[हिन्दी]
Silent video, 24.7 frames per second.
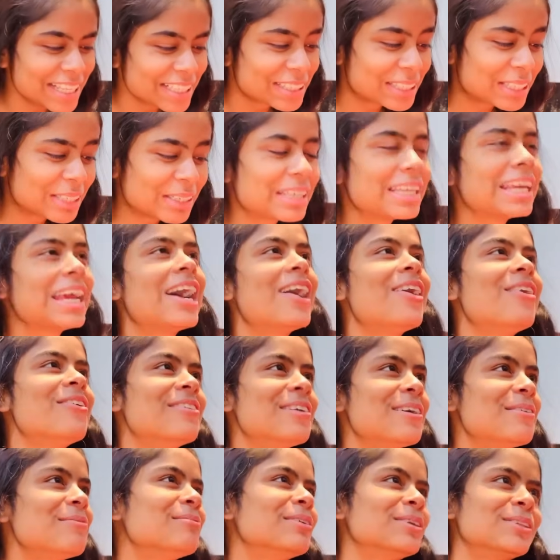तो क्या
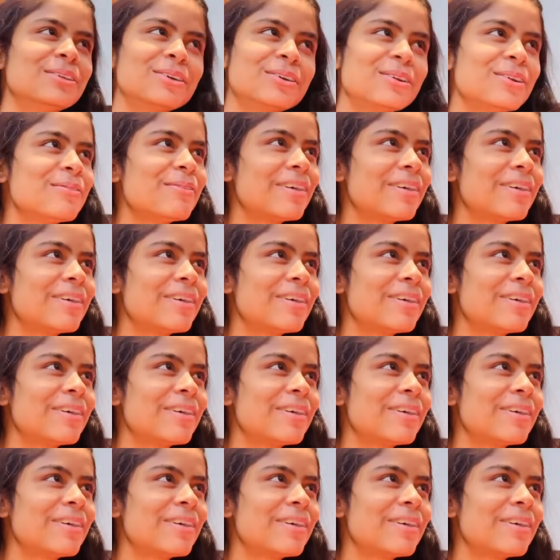हुआ मैं दोनों